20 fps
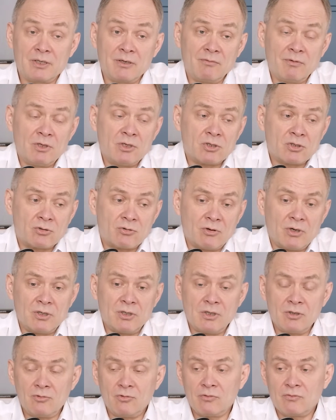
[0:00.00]
Ты видишь, что
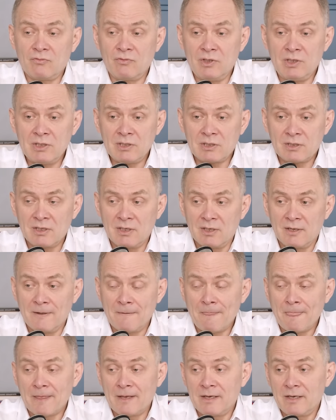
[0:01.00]
они идут вниз,
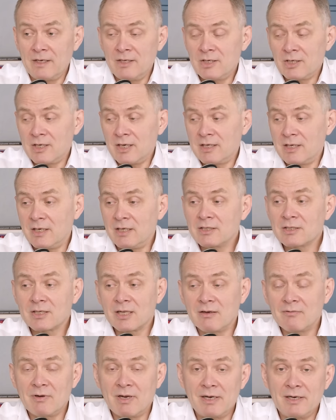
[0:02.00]
и никакие
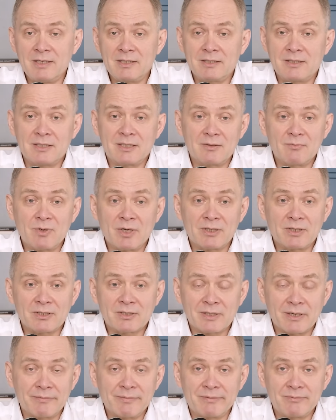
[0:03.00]
слова лести тебя на
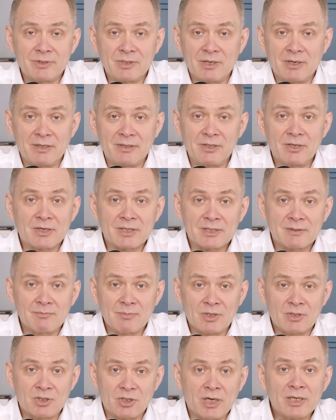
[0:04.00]
самом деле не
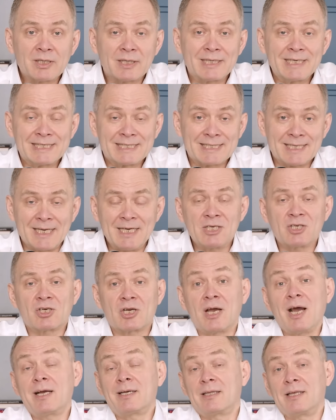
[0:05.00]
размягчат. Ты знаешь,
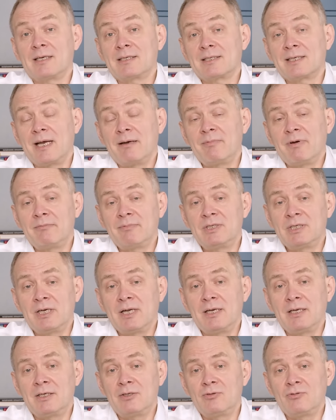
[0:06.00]
как на самом
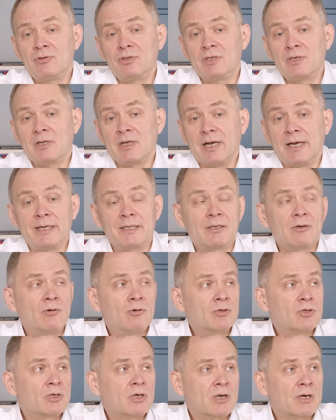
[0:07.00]
деле идут дела. Это
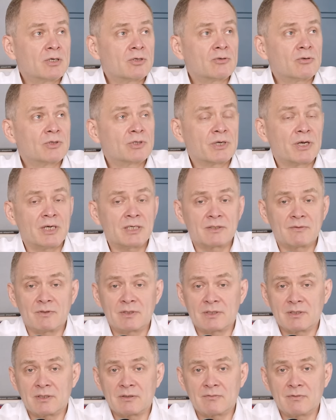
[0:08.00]
очень хорошо
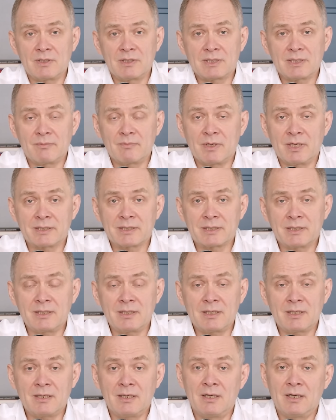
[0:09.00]
сказывается на твоей
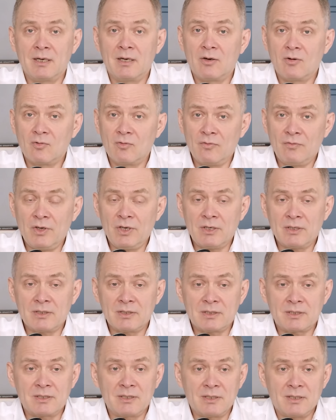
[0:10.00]
самооценке,
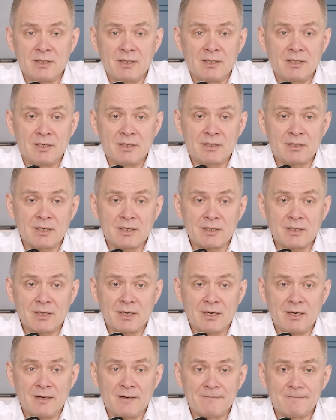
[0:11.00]
уверенности и так
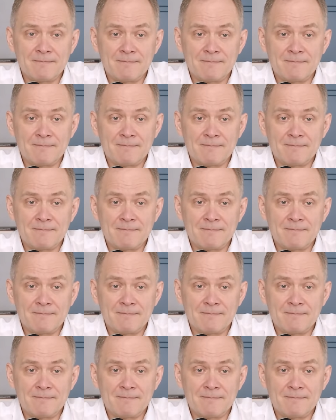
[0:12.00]
далее.